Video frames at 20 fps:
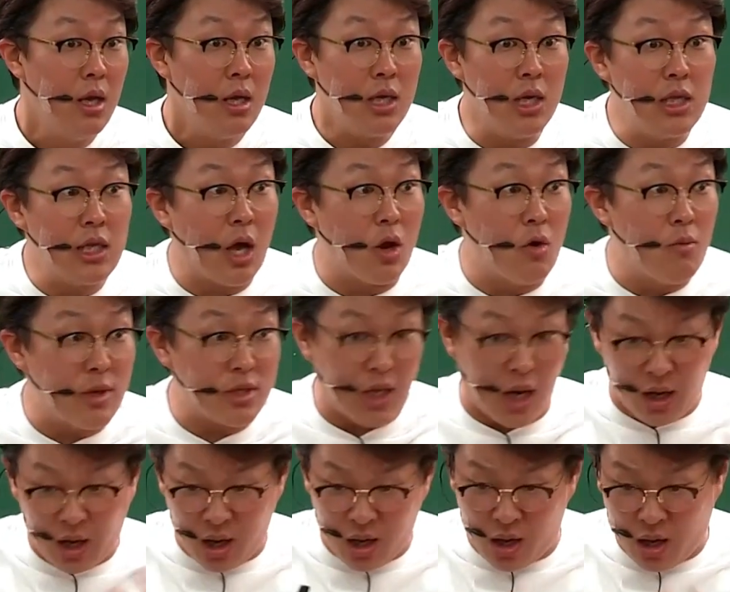2단원만
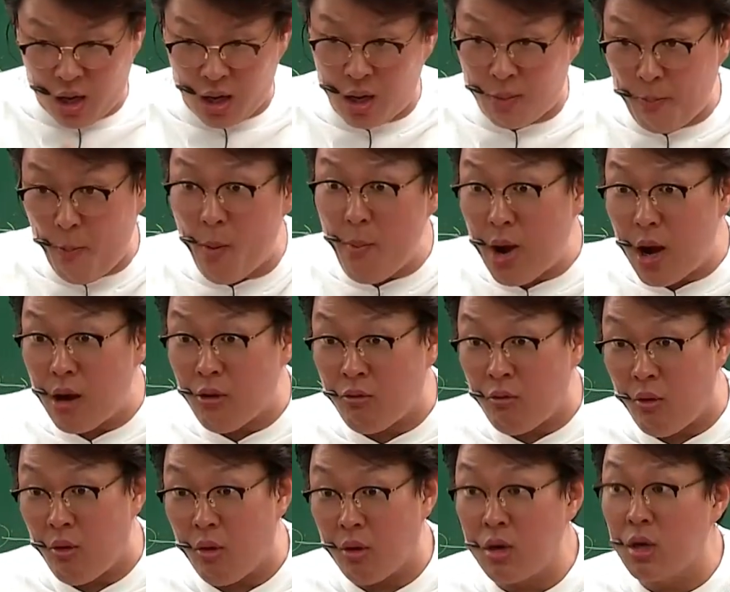다
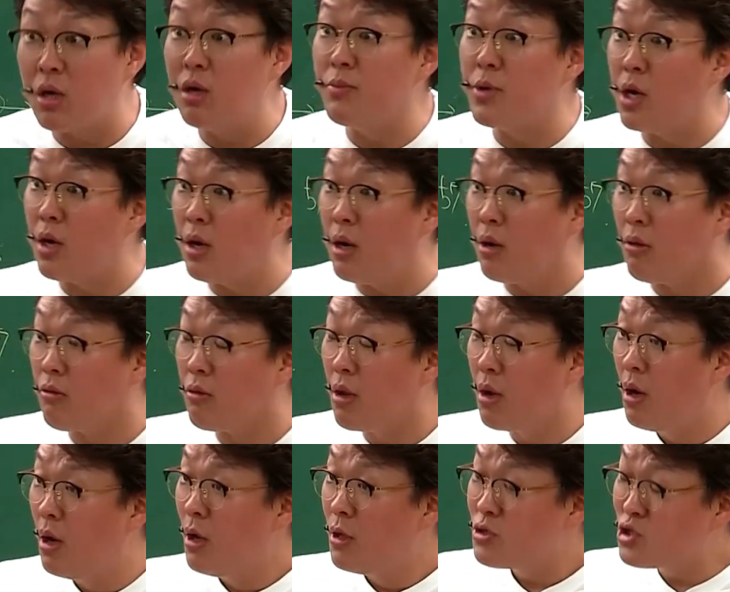뽑아갖고 그러면
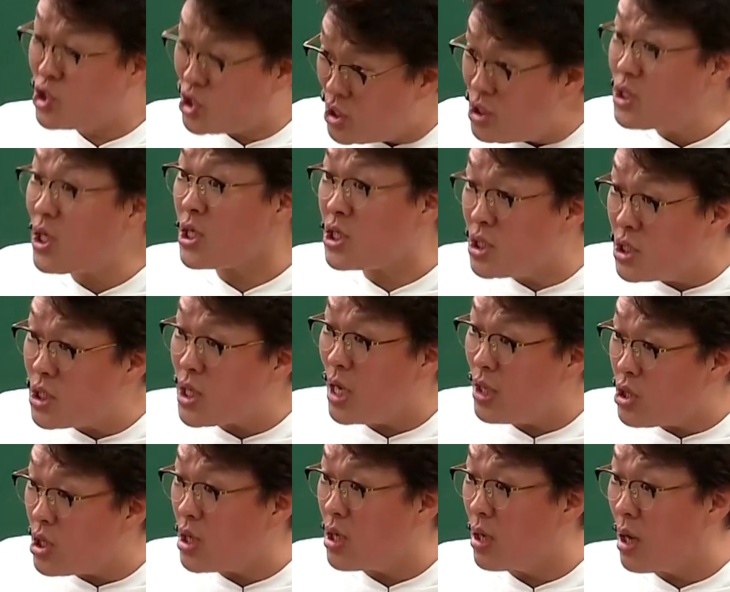진짜
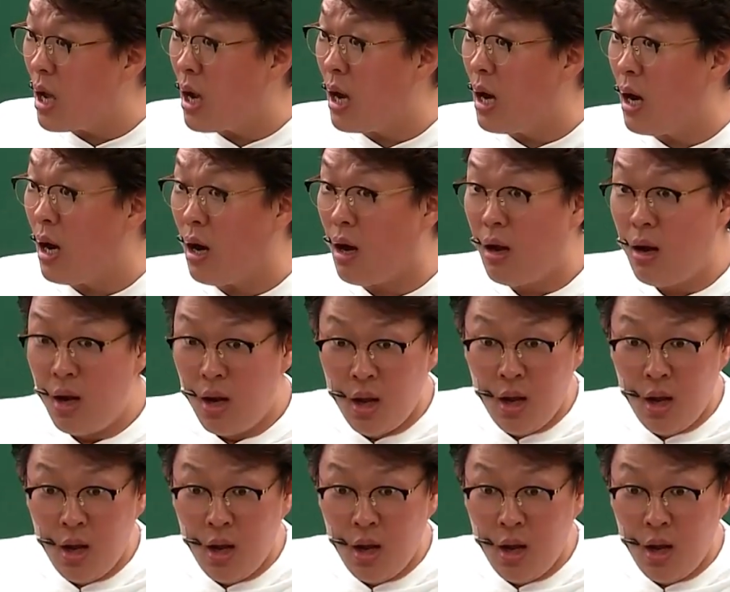신기한 일이라